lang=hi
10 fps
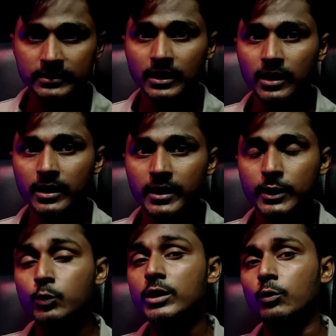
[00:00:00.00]
दिया था
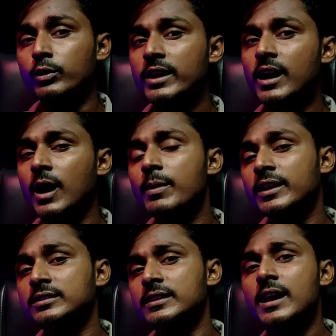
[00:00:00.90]
क्योंकि उन्हें अब
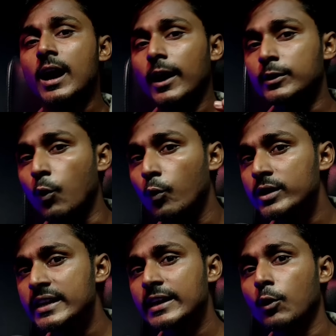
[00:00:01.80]
किसी
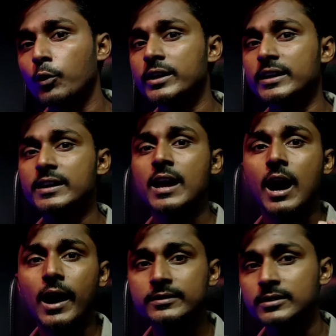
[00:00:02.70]
अनहोनी के होने की
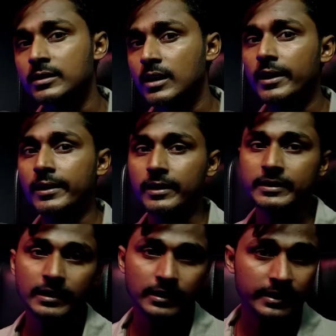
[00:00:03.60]
आशंका
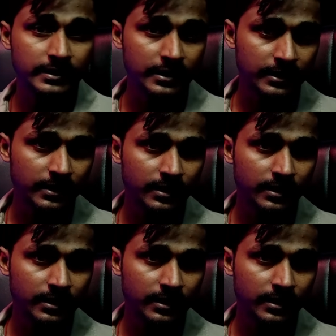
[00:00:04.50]
लगने लगी थी